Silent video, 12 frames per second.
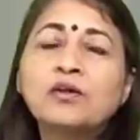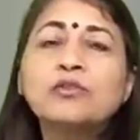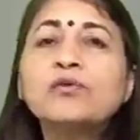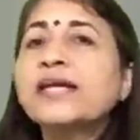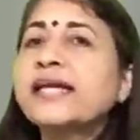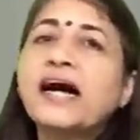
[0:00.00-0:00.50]
तो
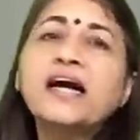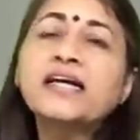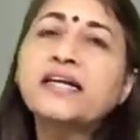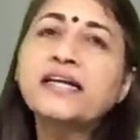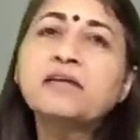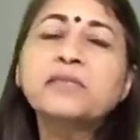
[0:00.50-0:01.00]
क्या
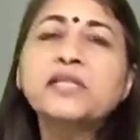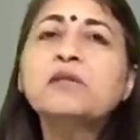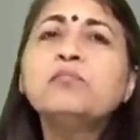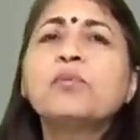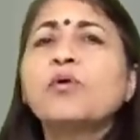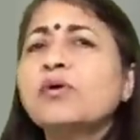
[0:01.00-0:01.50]
करें मतलब
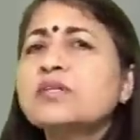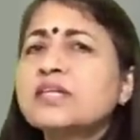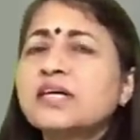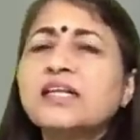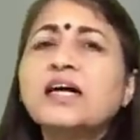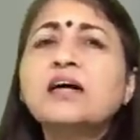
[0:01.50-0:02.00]
बहुत
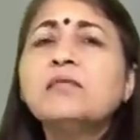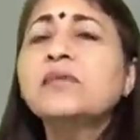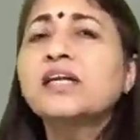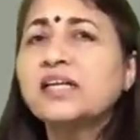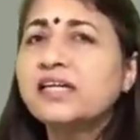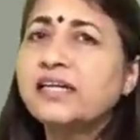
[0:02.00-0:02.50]
ज़्यादा हम
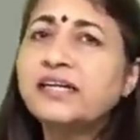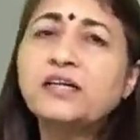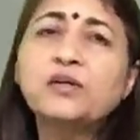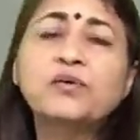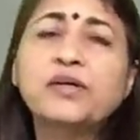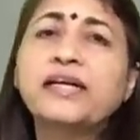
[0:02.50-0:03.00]

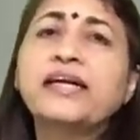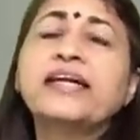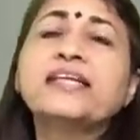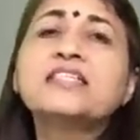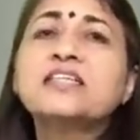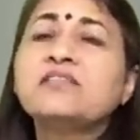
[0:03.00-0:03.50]
इरिटेट हो रहे हैं
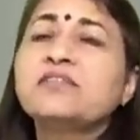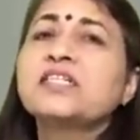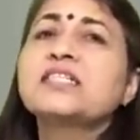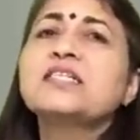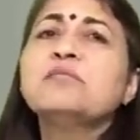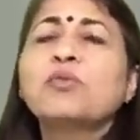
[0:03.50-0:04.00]
इसकी वजह
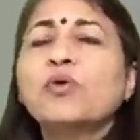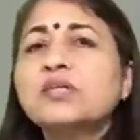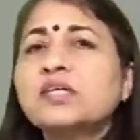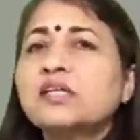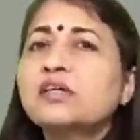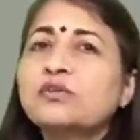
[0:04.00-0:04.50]
से बहुत
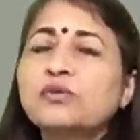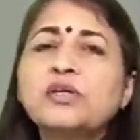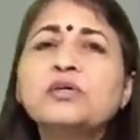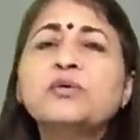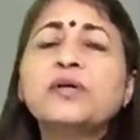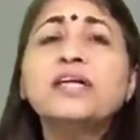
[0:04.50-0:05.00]
ज़्यादा दुखी
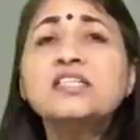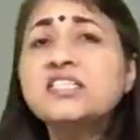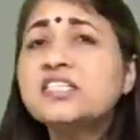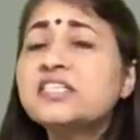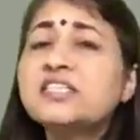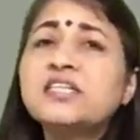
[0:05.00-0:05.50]
हो रहे हैं
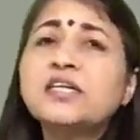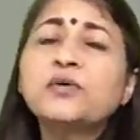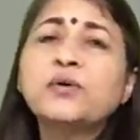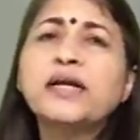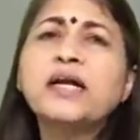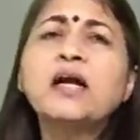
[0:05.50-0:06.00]
चिड़चिड़े हो
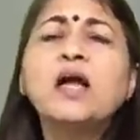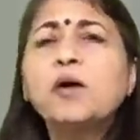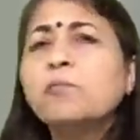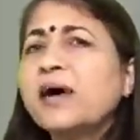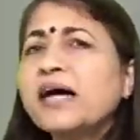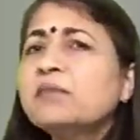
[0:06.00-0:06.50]
रहे हैं
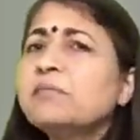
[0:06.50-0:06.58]
बात